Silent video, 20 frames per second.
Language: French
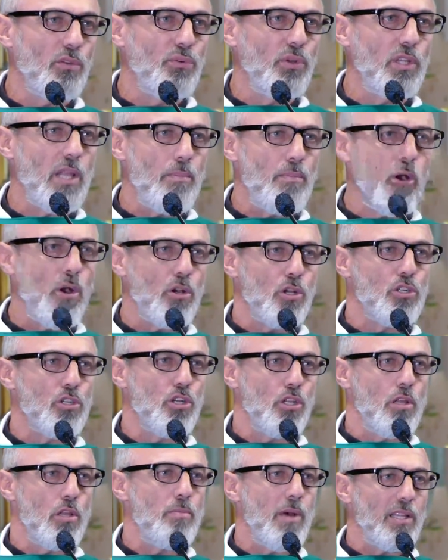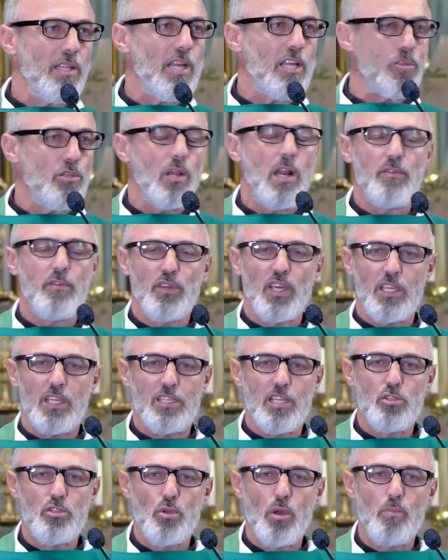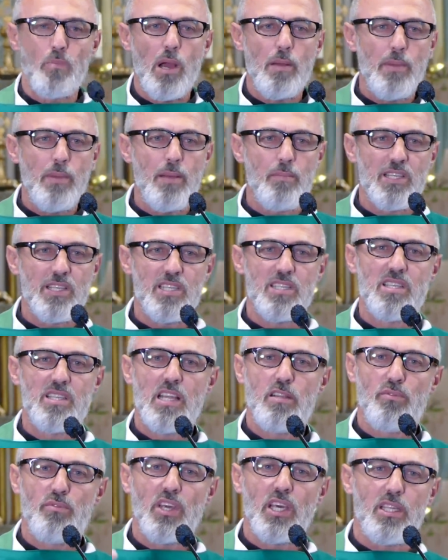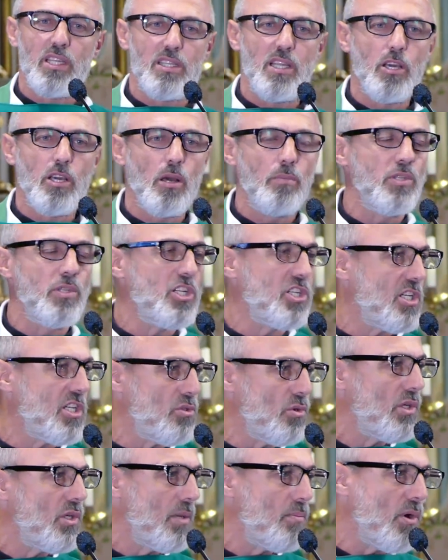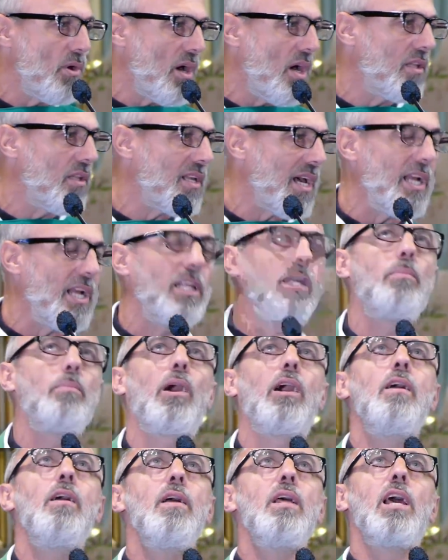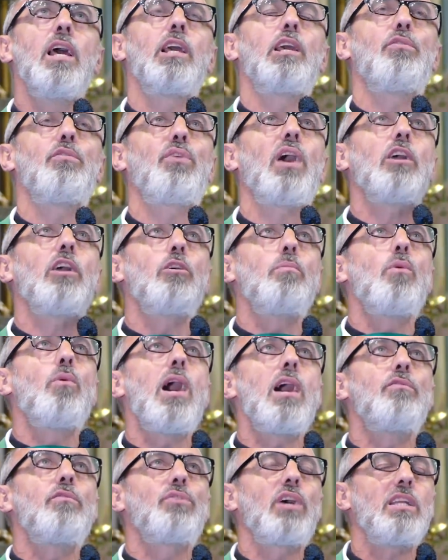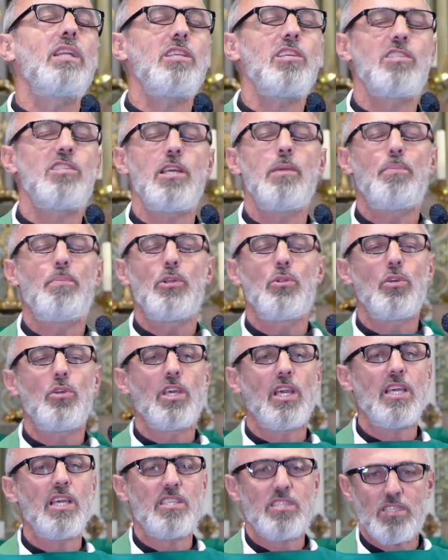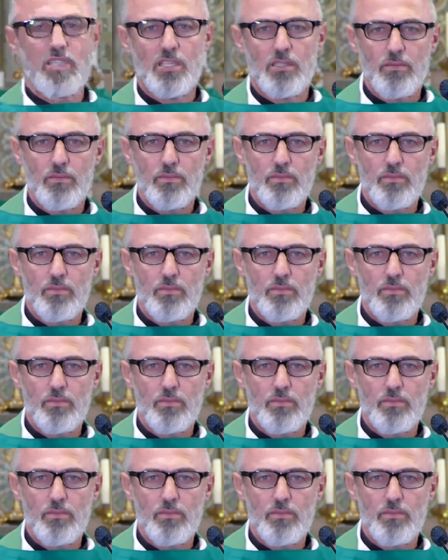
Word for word: Il faut d'abord que je demande à Dieu la vérité sur moi-même. Et c'est cette vérité, comme dit Jésus, qui me rendra libre et qui fera de moi un vrai disciple du Christ.